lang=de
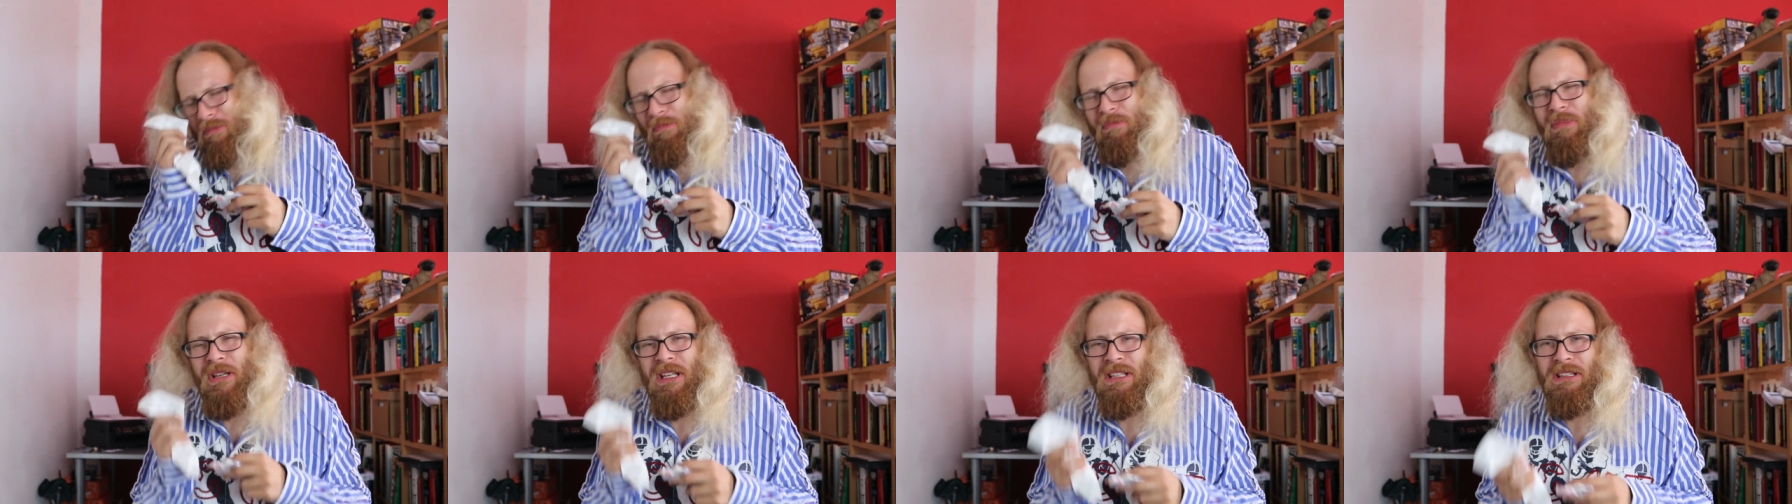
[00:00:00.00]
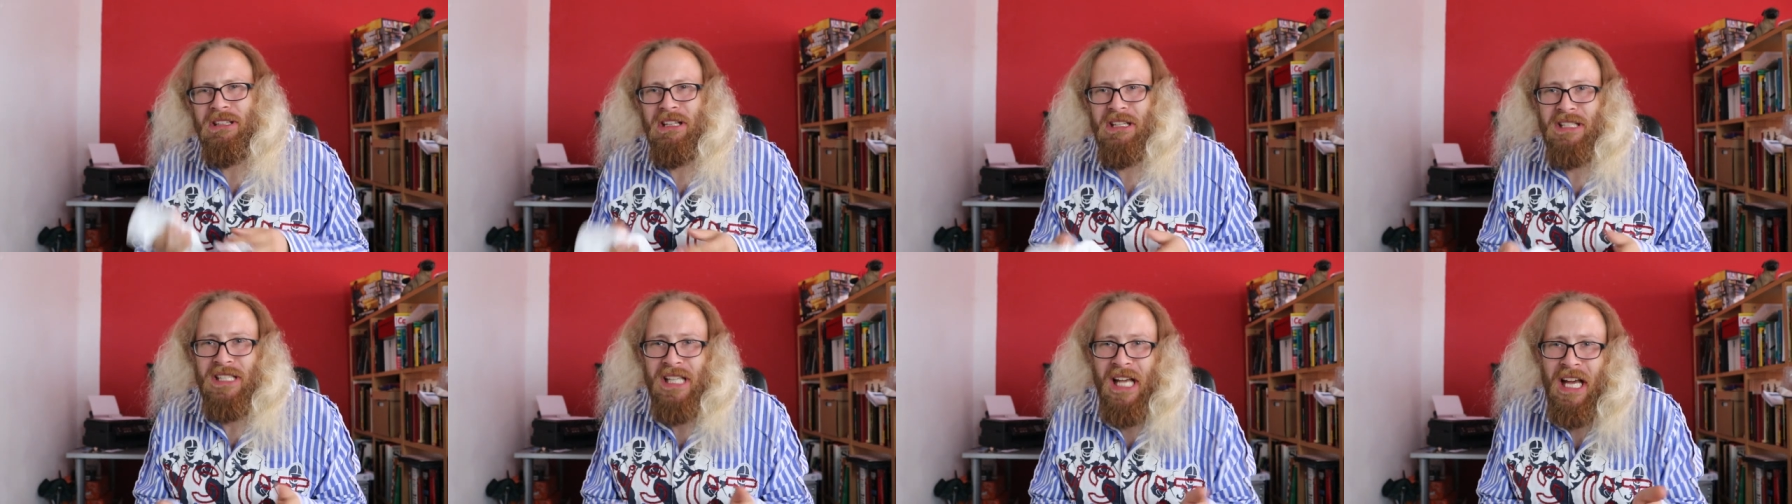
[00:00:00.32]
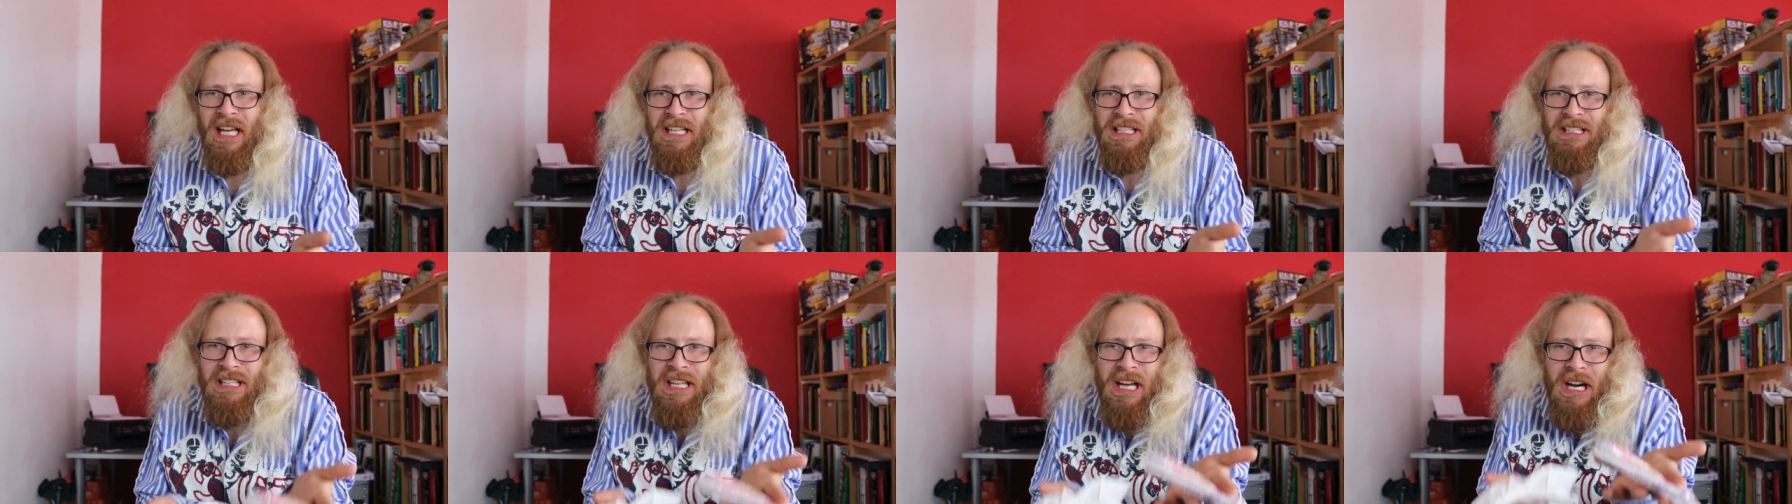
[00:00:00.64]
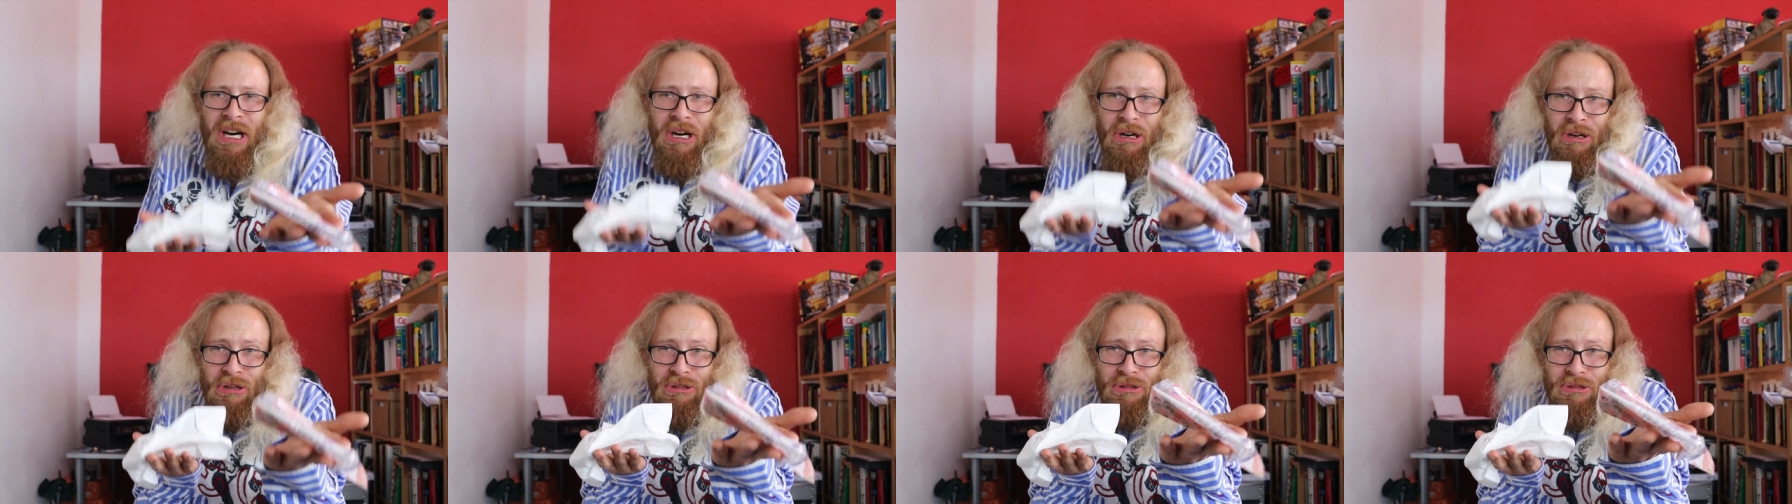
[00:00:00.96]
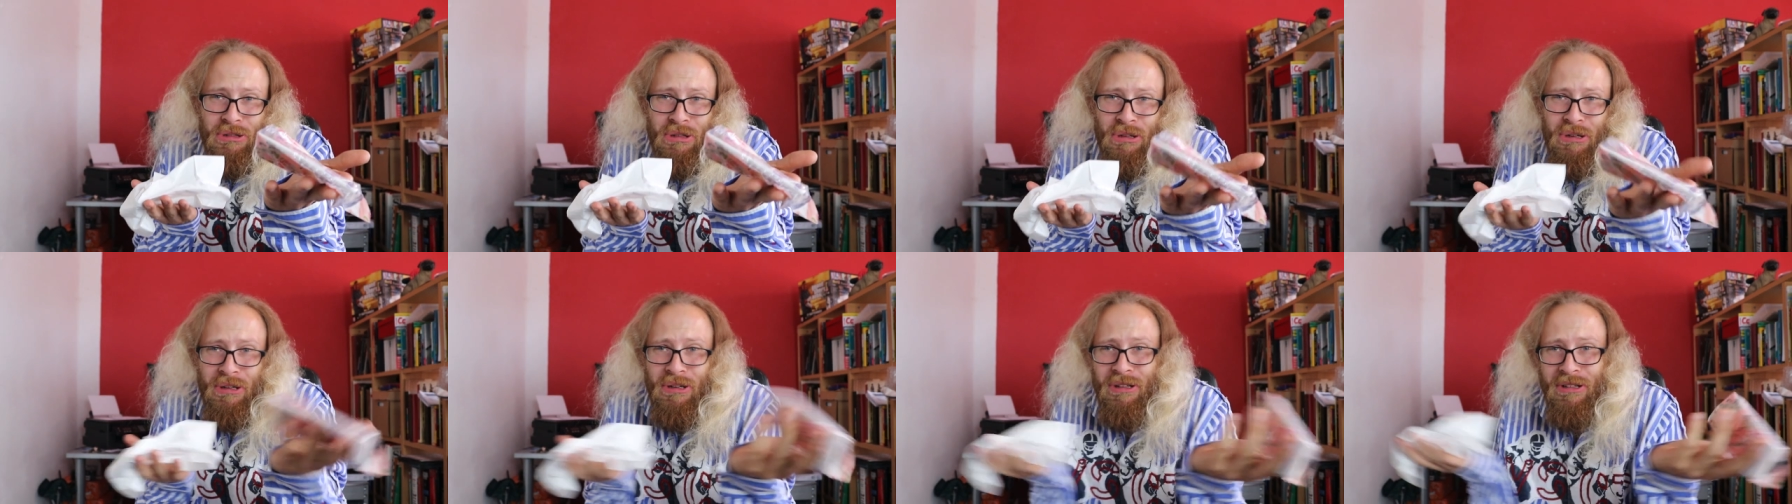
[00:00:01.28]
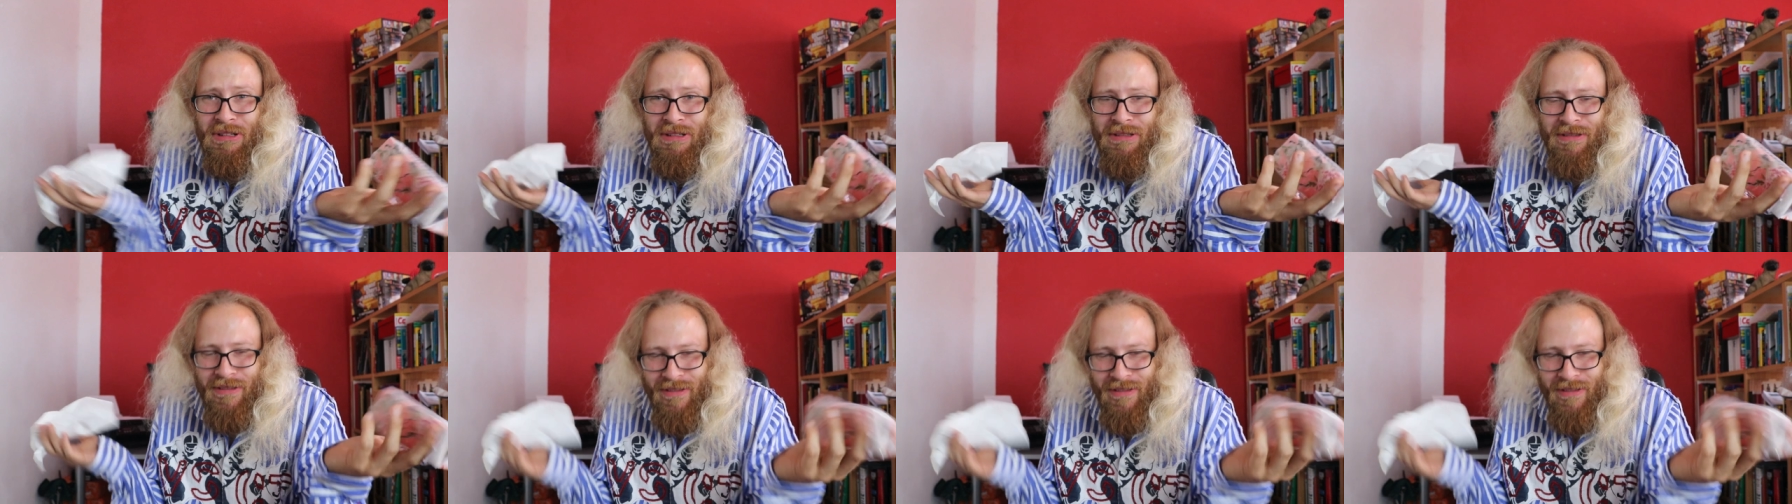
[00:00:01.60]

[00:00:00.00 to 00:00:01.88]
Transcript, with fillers: Bitte zeigt die Auto.